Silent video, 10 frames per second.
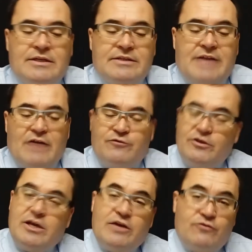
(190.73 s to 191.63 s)

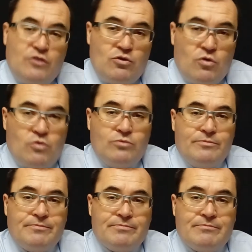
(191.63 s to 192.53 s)
Davi
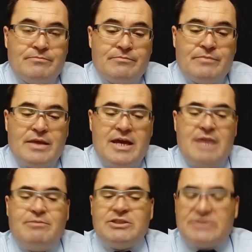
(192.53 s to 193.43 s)
enviou
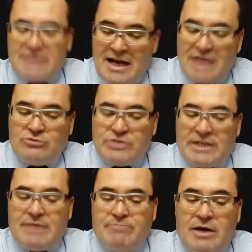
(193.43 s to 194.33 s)
emissários a
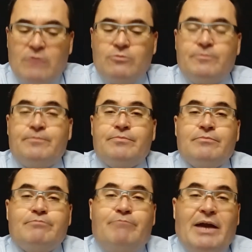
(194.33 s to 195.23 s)
Nabal
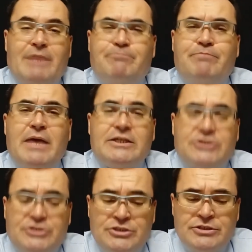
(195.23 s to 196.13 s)
para
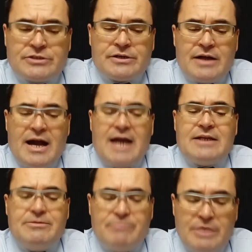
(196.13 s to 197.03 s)
pedir
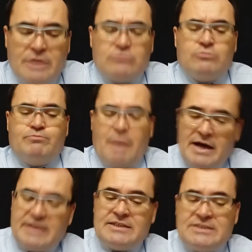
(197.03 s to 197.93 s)
alimento para
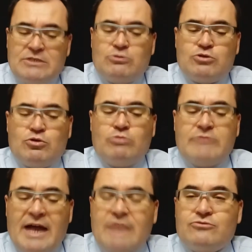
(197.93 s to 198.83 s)
seus
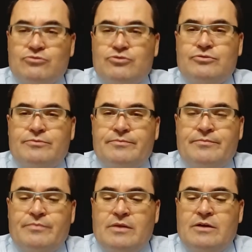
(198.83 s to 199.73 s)
soldados.
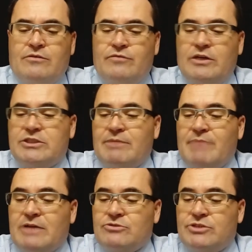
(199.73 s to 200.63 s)
Veja,
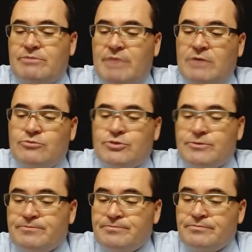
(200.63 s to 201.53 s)
amados irmãos,
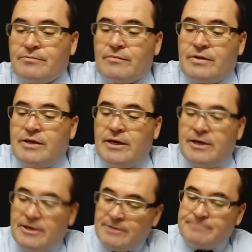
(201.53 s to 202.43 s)
que